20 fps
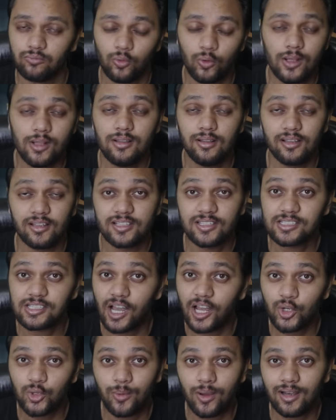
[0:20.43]
वेल well,
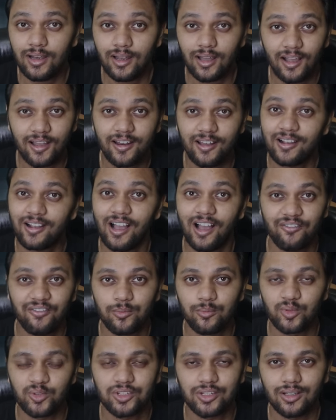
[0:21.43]
इसका अनुमान लगाना
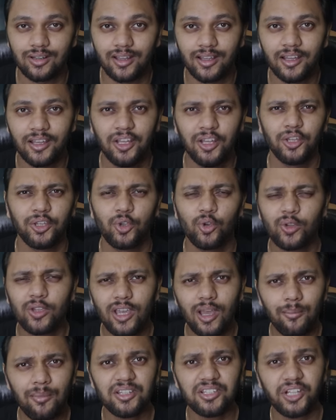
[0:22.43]
काफ़ी मुश्किल है
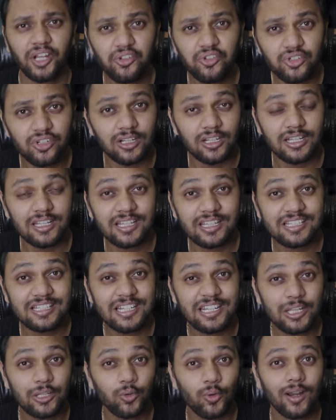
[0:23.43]
क्योंकि हम एसेंशियली
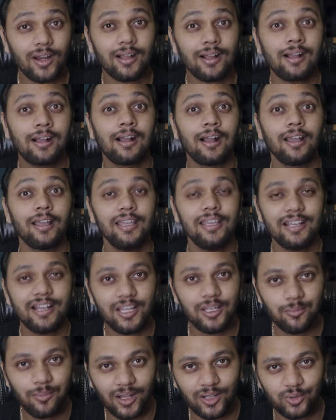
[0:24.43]
किसी के द्वारा कही
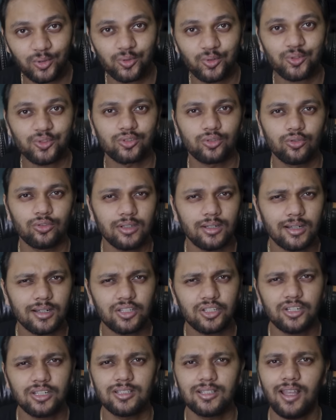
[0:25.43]
गई बातों को सुनकर
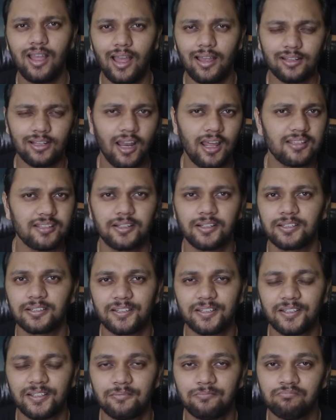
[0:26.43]
चीज़ें एनालाइज
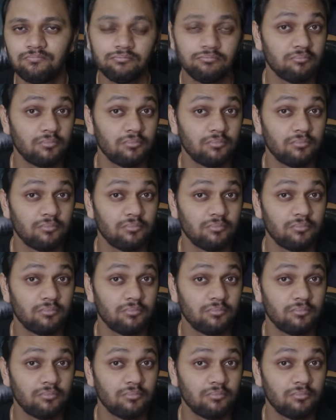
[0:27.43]
करते हैं